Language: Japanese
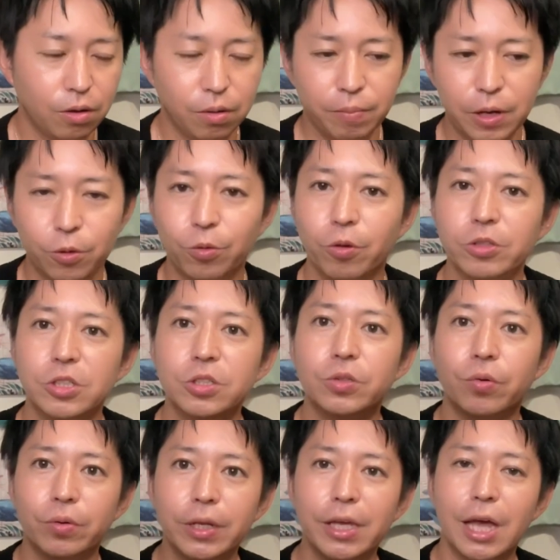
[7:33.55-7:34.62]
まあ、この地
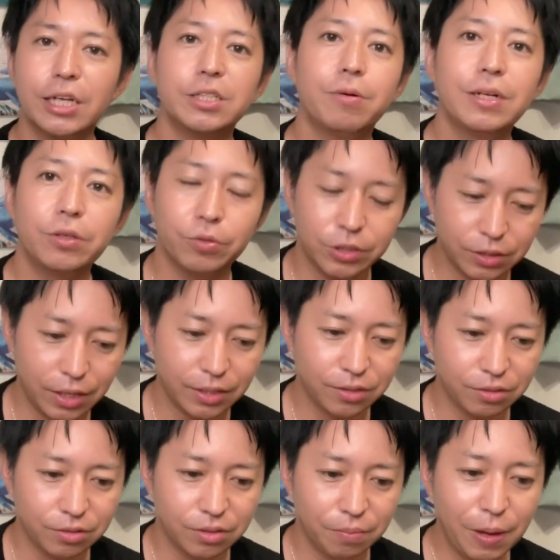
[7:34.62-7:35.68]
上で役割をしていく。